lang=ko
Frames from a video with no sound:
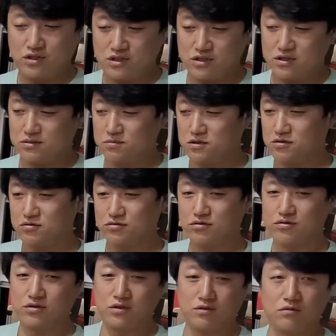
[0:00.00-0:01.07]
2층 침대 도놀
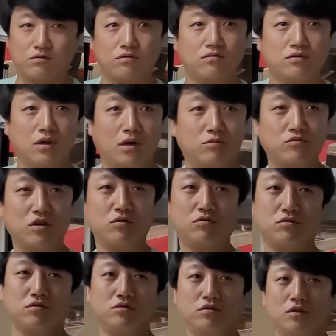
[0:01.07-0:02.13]
수 있고 아무래도